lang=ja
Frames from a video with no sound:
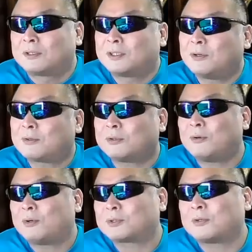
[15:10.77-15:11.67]
記憶の
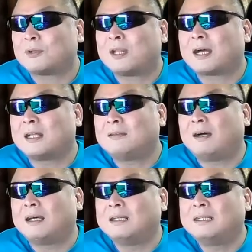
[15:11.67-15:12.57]
保存の中に
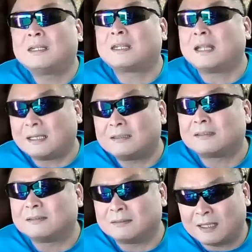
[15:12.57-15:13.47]
は入れてないっ
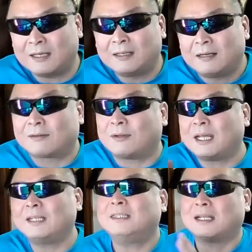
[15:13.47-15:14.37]
ていうねこれ
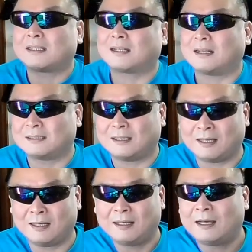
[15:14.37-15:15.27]
はいいやって感じでね